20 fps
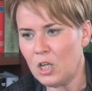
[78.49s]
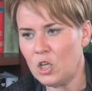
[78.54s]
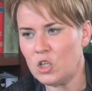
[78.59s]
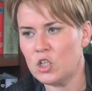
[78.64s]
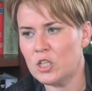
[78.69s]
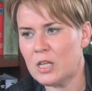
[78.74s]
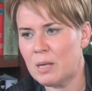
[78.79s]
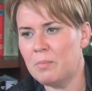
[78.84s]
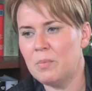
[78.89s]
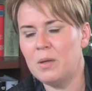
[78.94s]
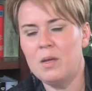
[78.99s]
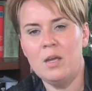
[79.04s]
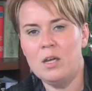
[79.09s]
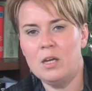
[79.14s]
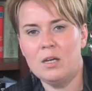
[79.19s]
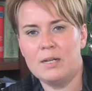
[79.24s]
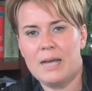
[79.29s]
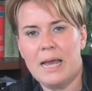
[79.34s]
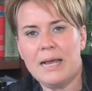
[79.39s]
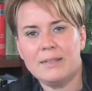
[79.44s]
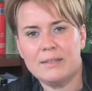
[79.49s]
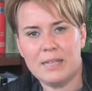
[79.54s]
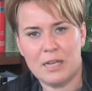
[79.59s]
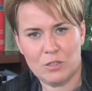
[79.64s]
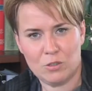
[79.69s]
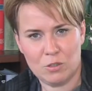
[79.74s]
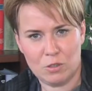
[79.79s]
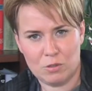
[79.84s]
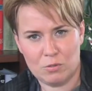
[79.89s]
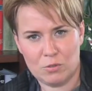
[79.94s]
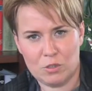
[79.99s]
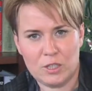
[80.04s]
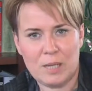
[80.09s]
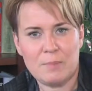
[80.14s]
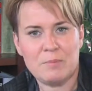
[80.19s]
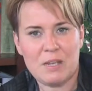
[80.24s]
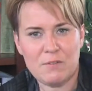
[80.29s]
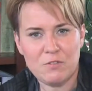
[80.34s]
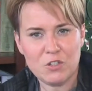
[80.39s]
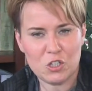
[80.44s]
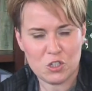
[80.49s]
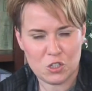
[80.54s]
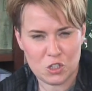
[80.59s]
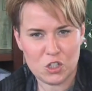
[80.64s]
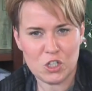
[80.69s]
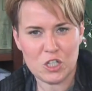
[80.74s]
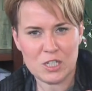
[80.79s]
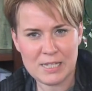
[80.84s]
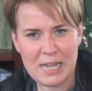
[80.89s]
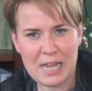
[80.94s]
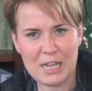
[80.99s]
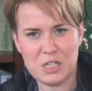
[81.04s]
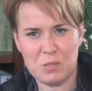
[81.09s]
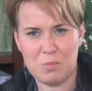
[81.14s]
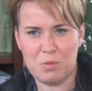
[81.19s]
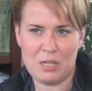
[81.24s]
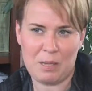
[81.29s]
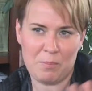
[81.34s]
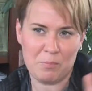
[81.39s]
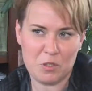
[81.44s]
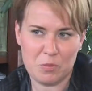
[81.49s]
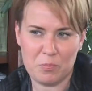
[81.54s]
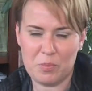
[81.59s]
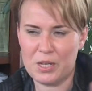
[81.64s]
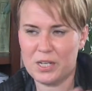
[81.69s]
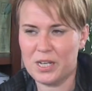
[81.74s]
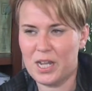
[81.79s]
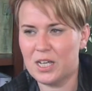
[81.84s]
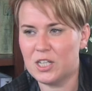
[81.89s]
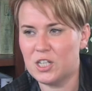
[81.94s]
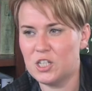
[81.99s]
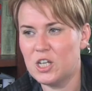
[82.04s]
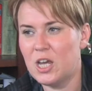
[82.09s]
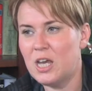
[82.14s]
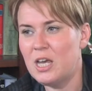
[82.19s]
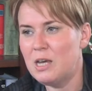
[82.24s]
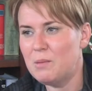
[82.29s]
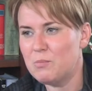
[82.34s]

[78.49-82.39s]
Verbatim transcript: czy tam hektar, do, to tam zawsze coś się znajdzie, bo tam przybiegnie jakiś,